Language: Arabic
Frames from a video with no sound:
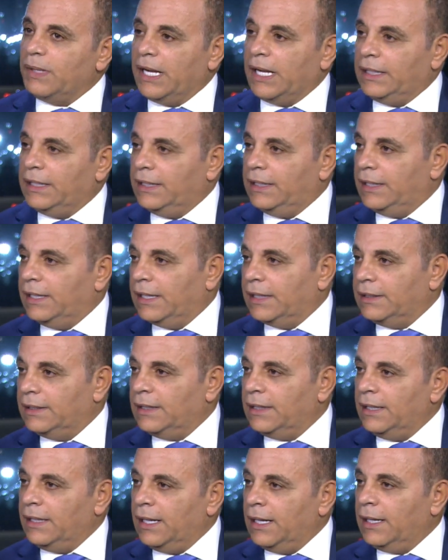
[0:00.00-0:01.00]
يعني يعني
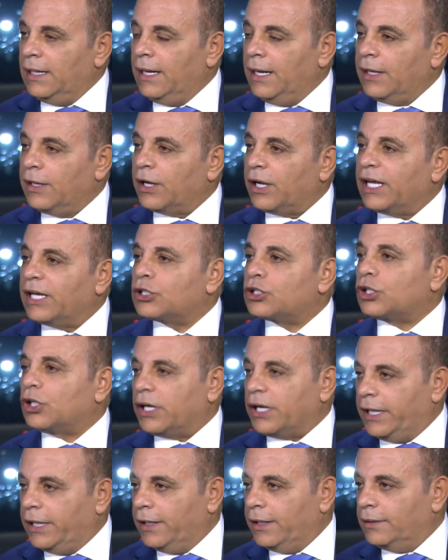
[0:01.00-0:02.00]
اللي هي الهجره غير
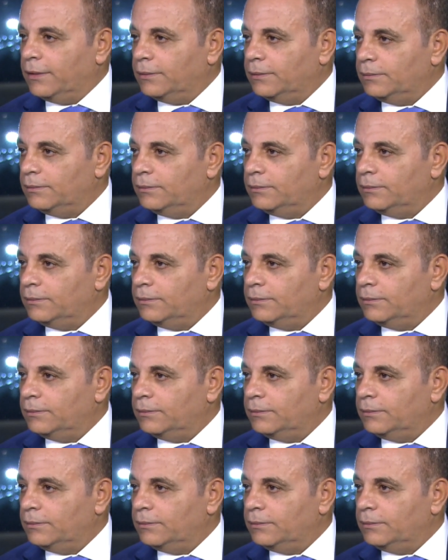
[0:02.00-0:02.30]
الشرعيه الهجره